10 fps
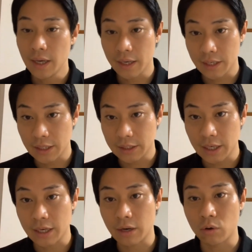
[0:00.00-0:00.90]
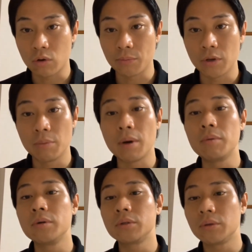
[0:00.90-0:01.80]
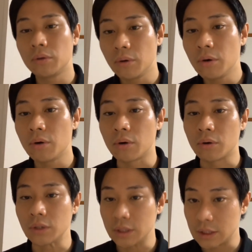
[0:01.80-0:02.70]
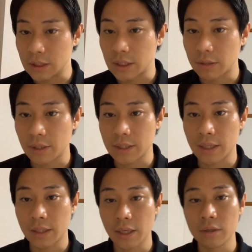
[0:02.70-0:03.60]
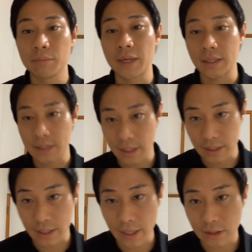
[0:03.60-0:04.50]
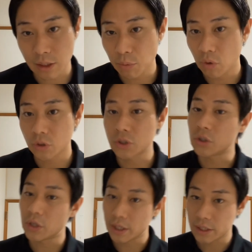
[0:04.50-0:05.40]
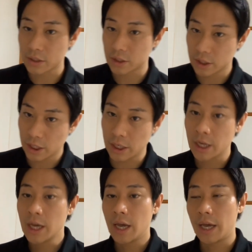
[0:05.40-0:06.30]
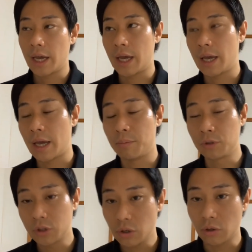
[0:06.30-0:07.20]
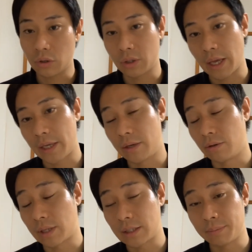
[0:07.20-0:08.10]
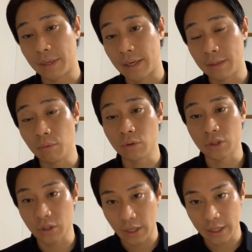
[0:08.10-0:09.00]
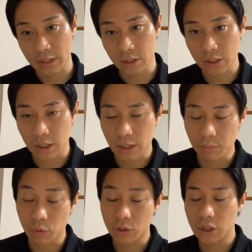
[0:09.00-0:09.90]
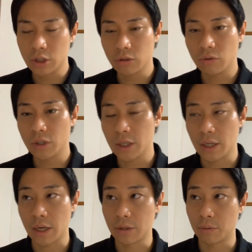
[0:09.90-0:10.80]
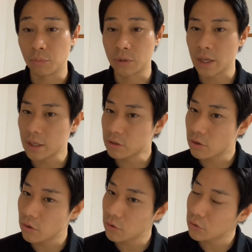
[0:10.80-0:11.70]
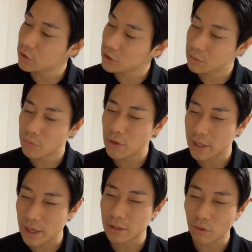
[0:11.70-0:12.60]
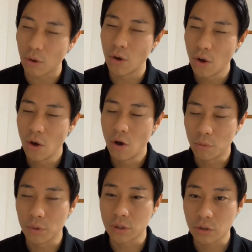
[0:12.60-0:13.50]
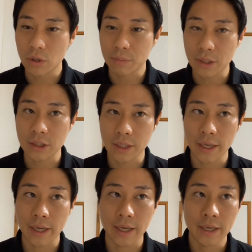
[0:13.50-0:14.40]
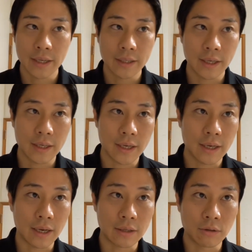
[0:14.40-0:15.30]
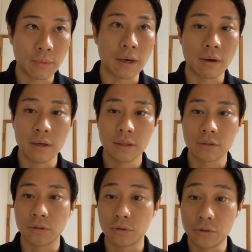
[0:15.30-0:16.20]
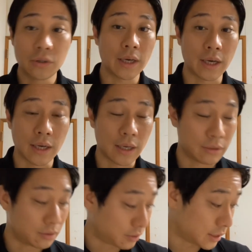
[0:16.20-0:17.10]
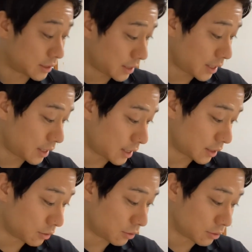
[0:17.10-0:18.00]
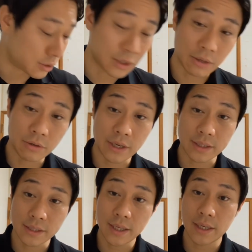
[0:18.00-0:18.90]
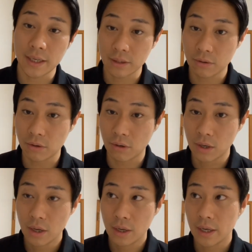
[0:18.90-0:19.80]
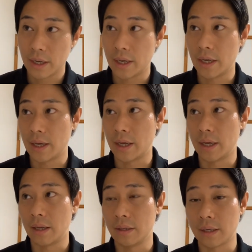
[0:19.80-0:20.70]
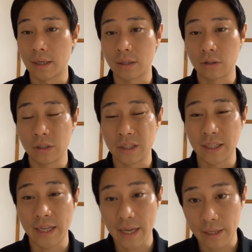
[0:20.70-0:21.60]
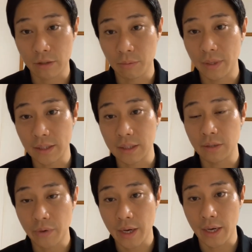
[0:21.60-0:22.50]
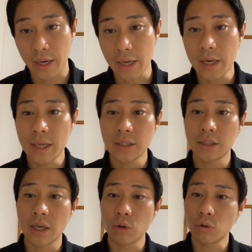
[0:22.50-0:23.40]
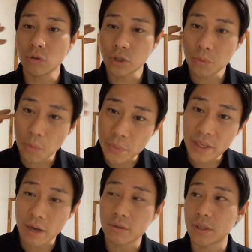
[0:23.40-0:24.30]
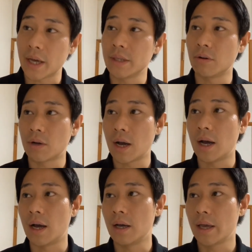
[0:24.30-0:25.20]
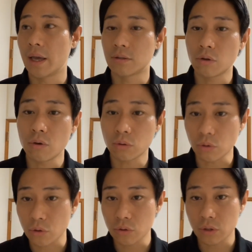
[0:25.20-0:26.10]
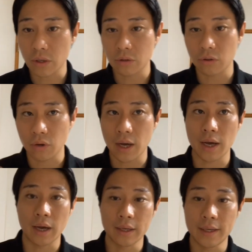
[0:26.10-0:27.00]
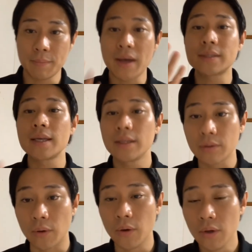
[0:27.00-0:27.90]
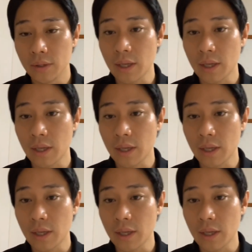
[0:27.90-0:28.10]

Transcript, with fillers: NHK から国民を守る党をご支持してくださっている皆さんに対しても失礼ですし、えー、もちろん代表立花にも失礼ですし、もう非常にあの、もう謎の質問やなと思っておりまして、で、あの、まあ、その古谷のですね、あの、つね、古谷常平の、えー、なんか、知り合い、友達には、NHK をどうしても見たくないとか、えー、そういうことを言ってる人がいませんと。